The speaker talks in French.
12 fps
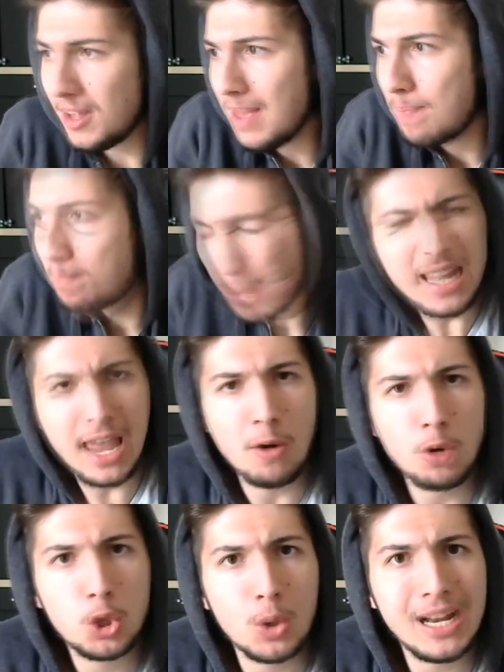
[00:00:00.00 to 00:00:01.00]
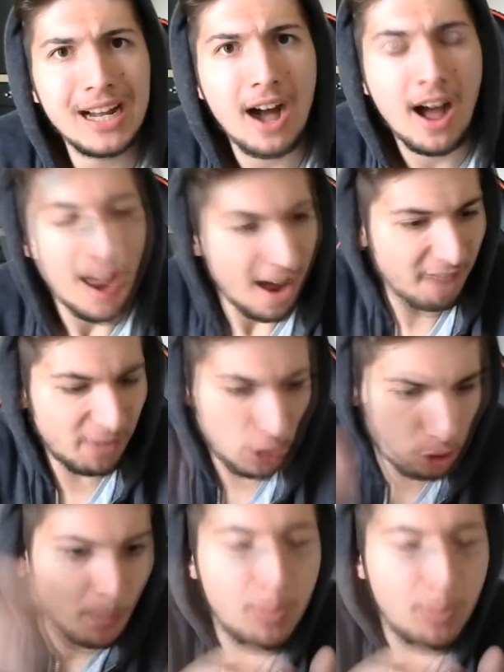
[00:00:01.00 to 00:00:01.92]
des PD vous jouez les gars Il Va falloir se